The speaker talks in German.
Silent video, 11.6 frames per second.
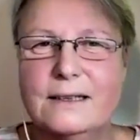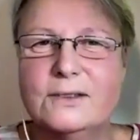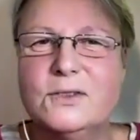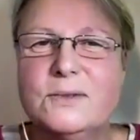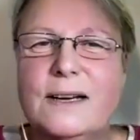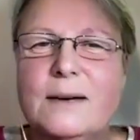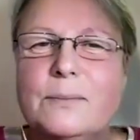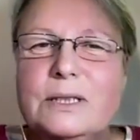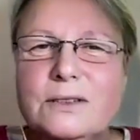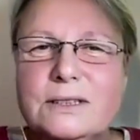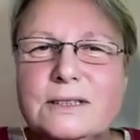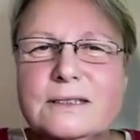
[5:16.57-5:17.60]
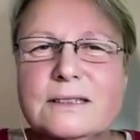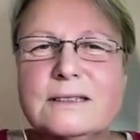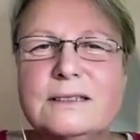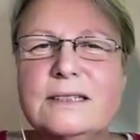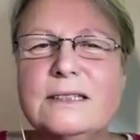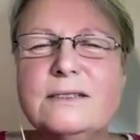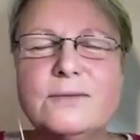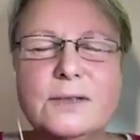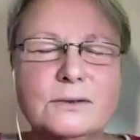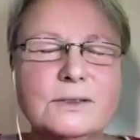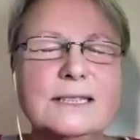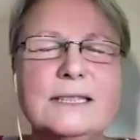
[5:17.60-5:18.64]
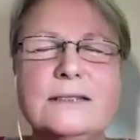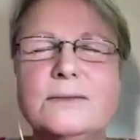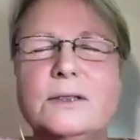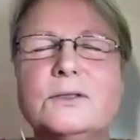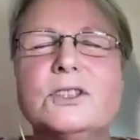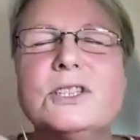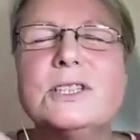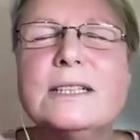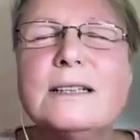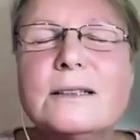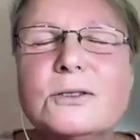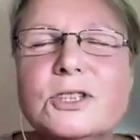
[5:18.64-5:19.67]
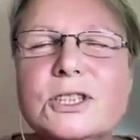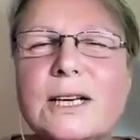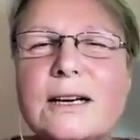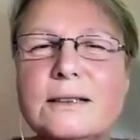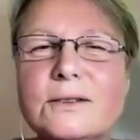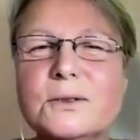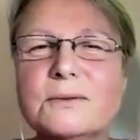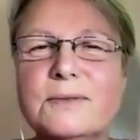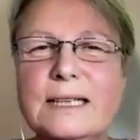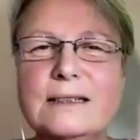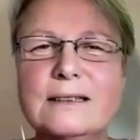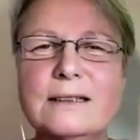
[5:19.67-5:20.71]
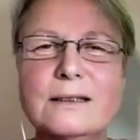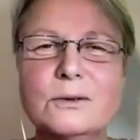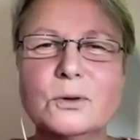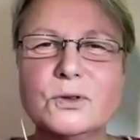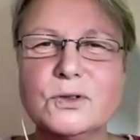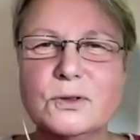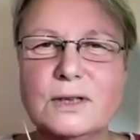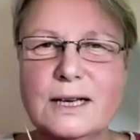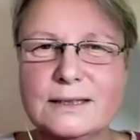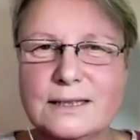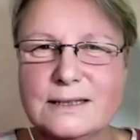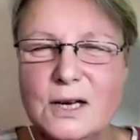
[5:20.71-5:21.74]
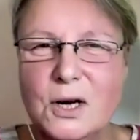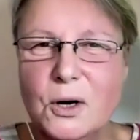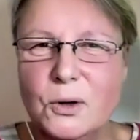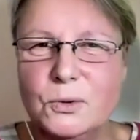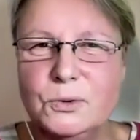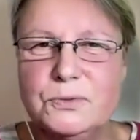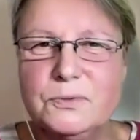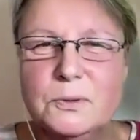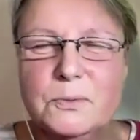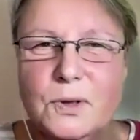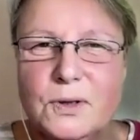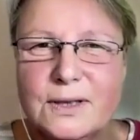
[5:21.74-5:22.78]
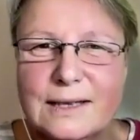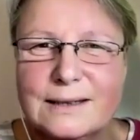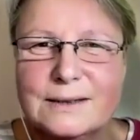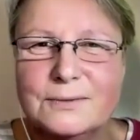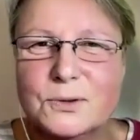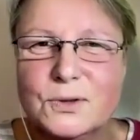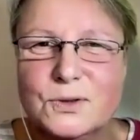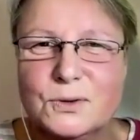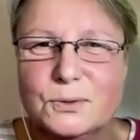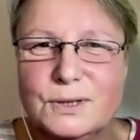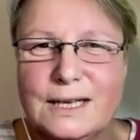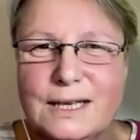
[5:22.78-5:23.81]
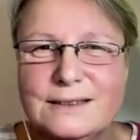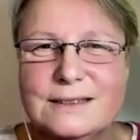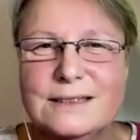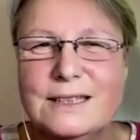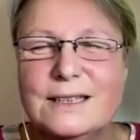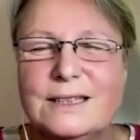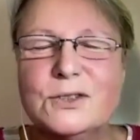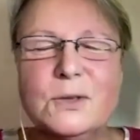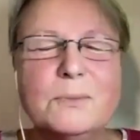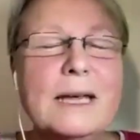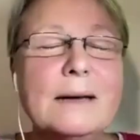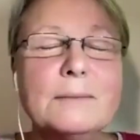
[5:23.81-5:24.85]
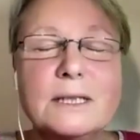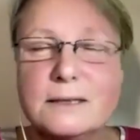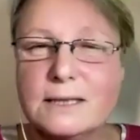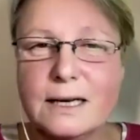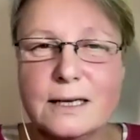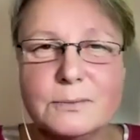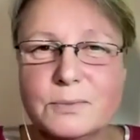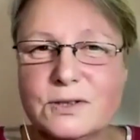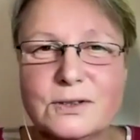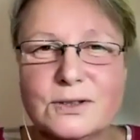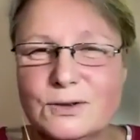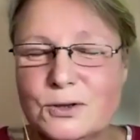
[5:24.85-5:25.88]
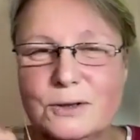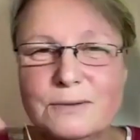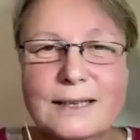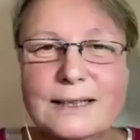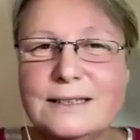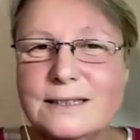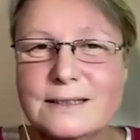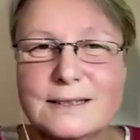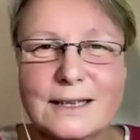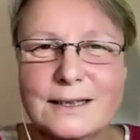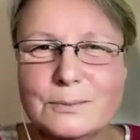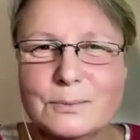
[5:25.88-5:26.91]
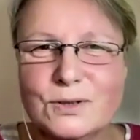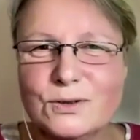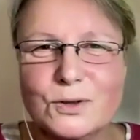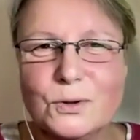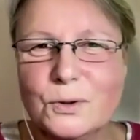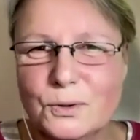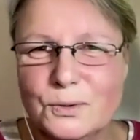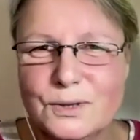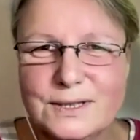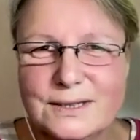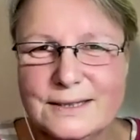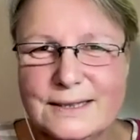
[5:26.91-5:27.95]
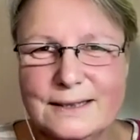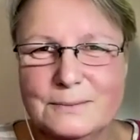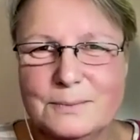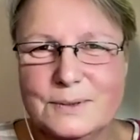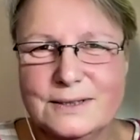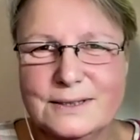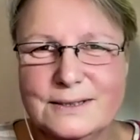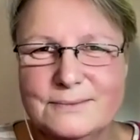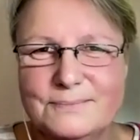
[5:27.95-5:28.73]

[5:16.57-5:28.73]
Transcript: Und zwar bedeutet es, tiefer und tiefer und stiller und stiller zu werden, loszulassen. Und womöglich wirst du dann zum Himmel selbst, zur Weite selbst, zur Größe selbst.